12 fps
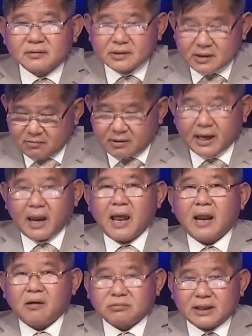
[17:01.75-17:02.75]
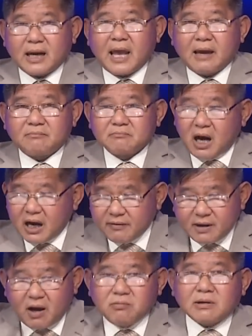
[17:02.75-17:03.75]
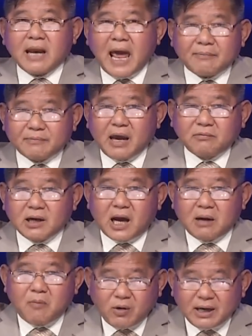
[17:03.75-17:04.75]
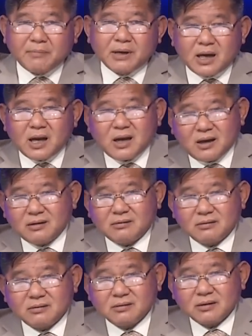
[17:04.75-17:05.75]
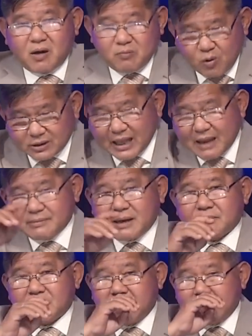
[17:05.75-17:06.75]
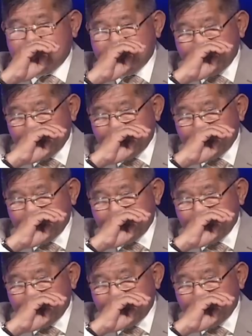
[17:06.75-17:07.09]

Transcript: thì ông cái ông sẽ làm bởi vì ông làm để ông được ở 4 năm nữa ông muốn 8 năm cơ mà